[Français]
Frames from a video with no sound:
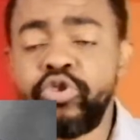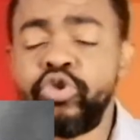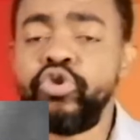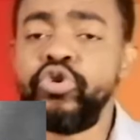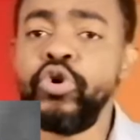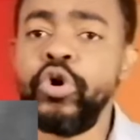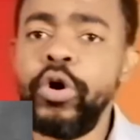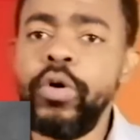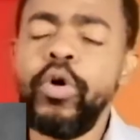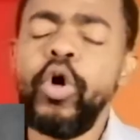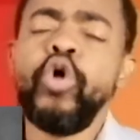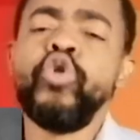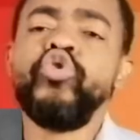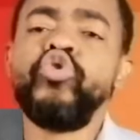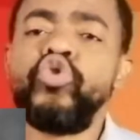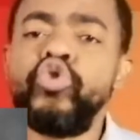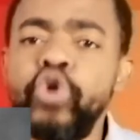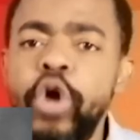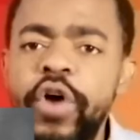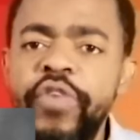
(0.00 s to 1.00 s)
Dieu,
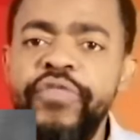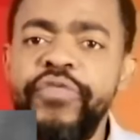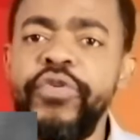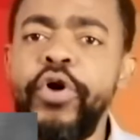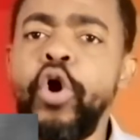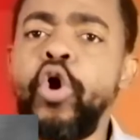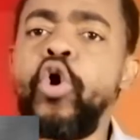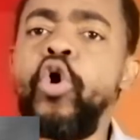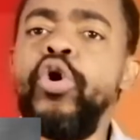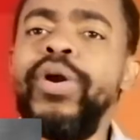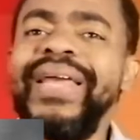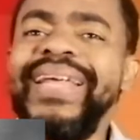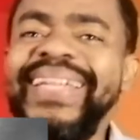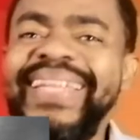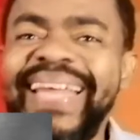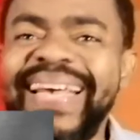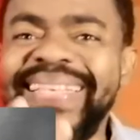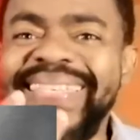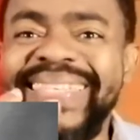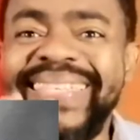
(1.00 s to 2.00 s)
Dieu veut qu'on les
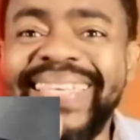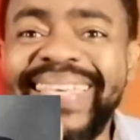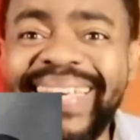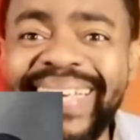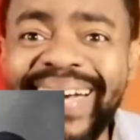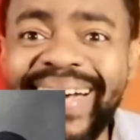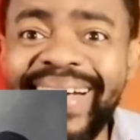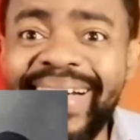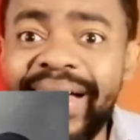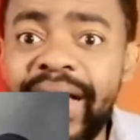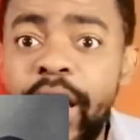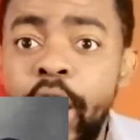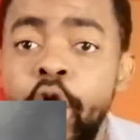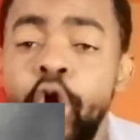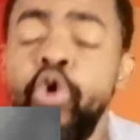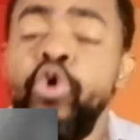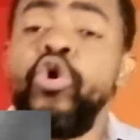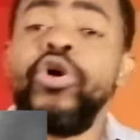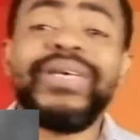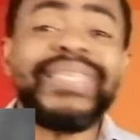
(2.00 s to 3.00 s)
désire.
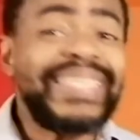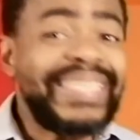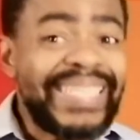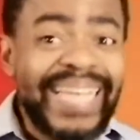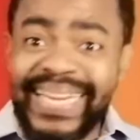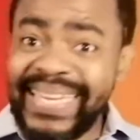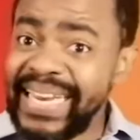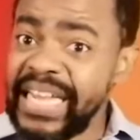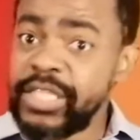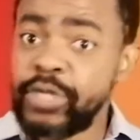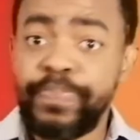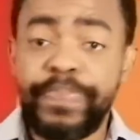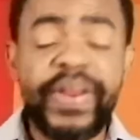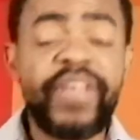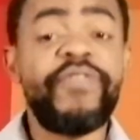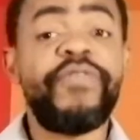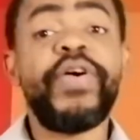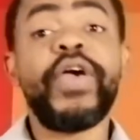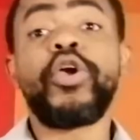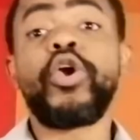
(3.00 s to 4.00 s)
Le
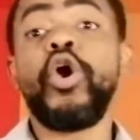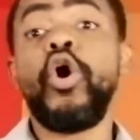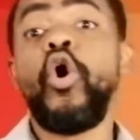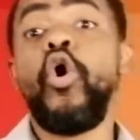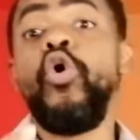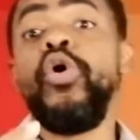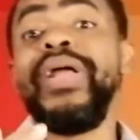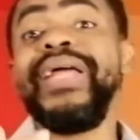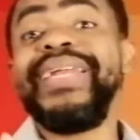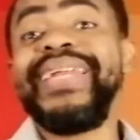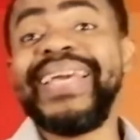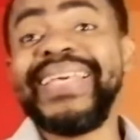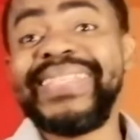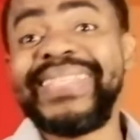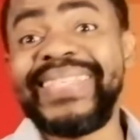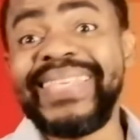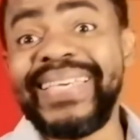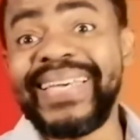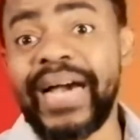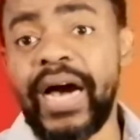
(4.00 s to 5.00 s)
Saint-Esprit veut qu'on les
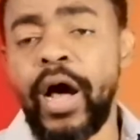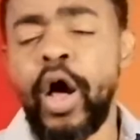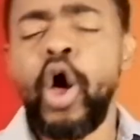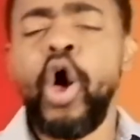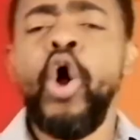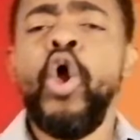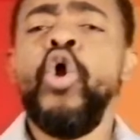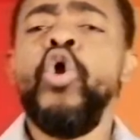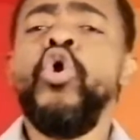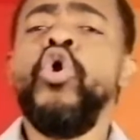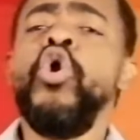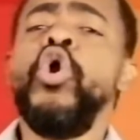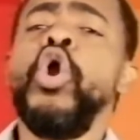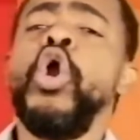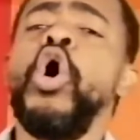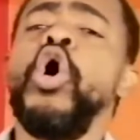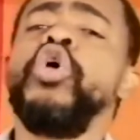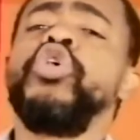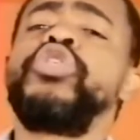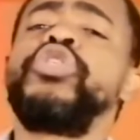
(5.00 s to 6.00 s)
désire.
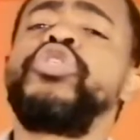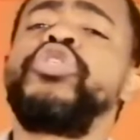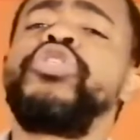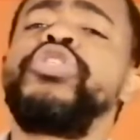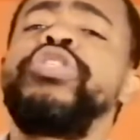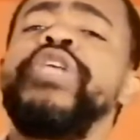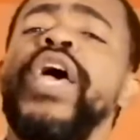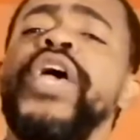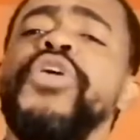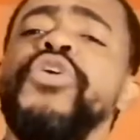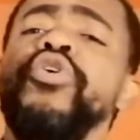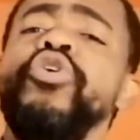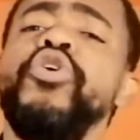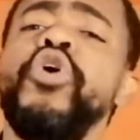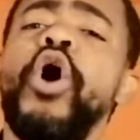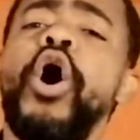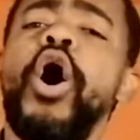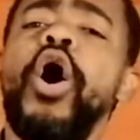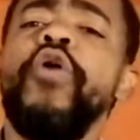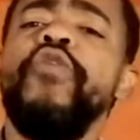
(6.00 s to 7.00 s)
Le
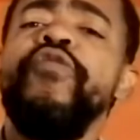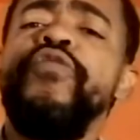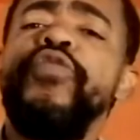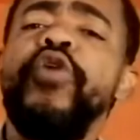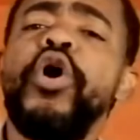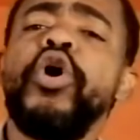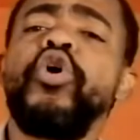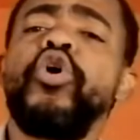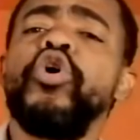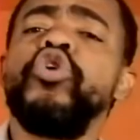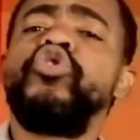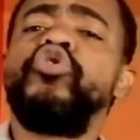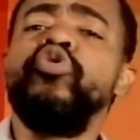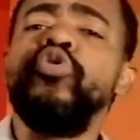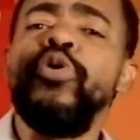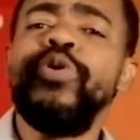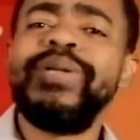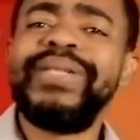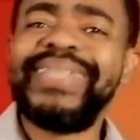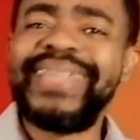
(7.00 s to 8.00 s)
Seigneur veut que tu
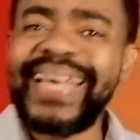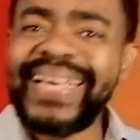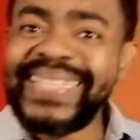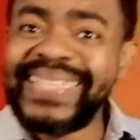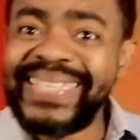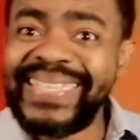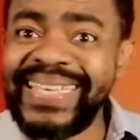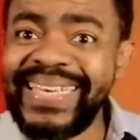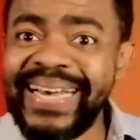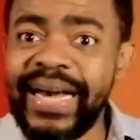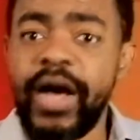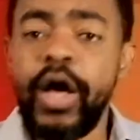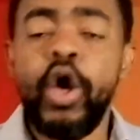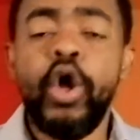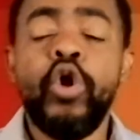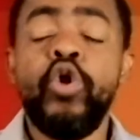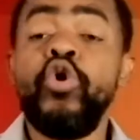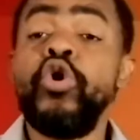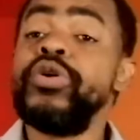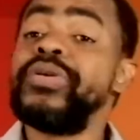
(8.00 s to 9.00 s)
le désires.
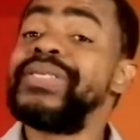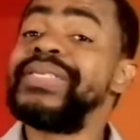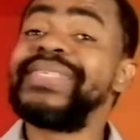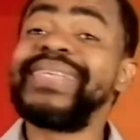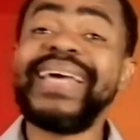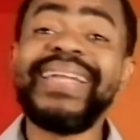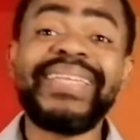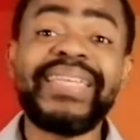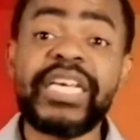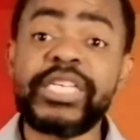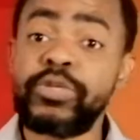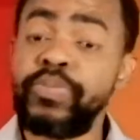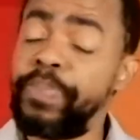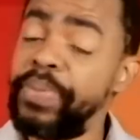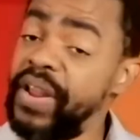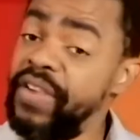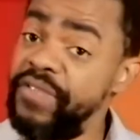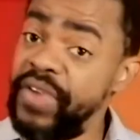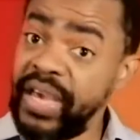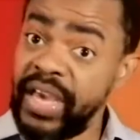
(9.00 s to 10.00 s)
Le
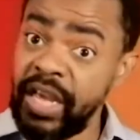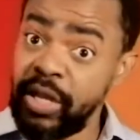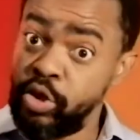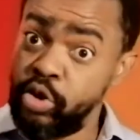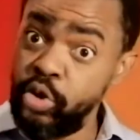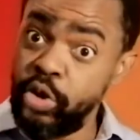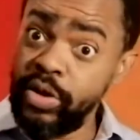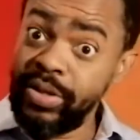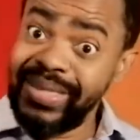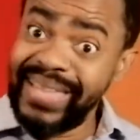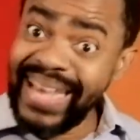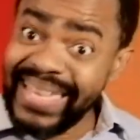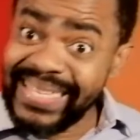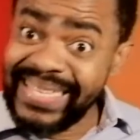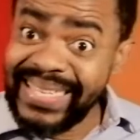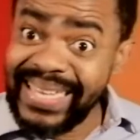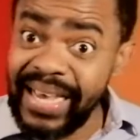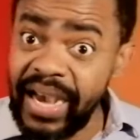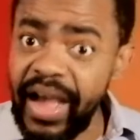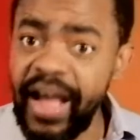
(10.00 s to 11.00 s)
Saint-Esprit veut que tu le
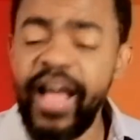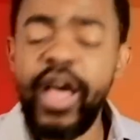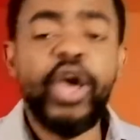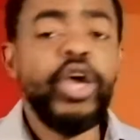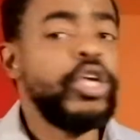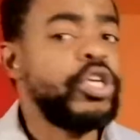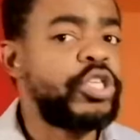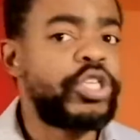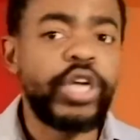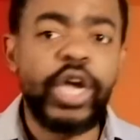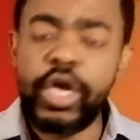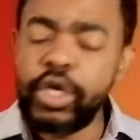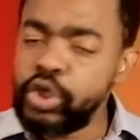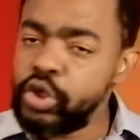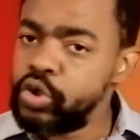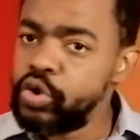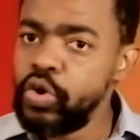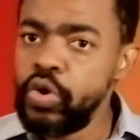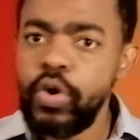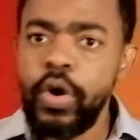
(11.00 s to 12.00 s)
désires.
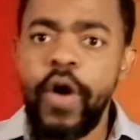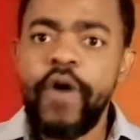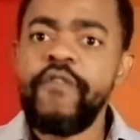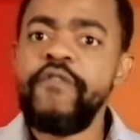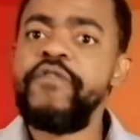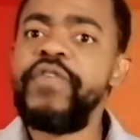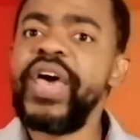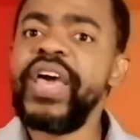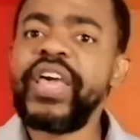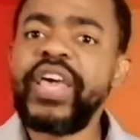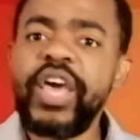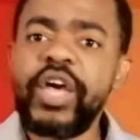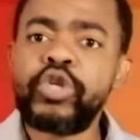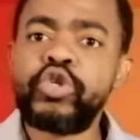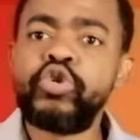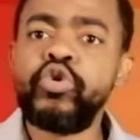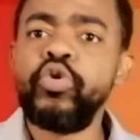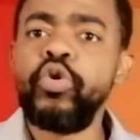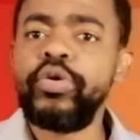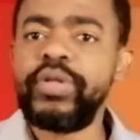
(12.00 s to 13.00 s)
Jésus veut que
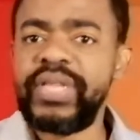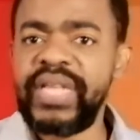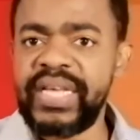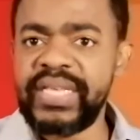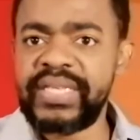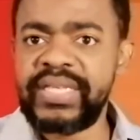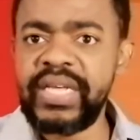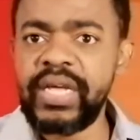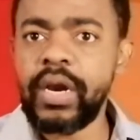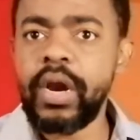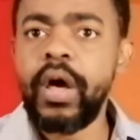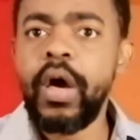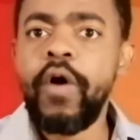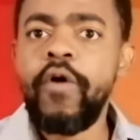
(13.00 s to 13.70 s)
tu le désires.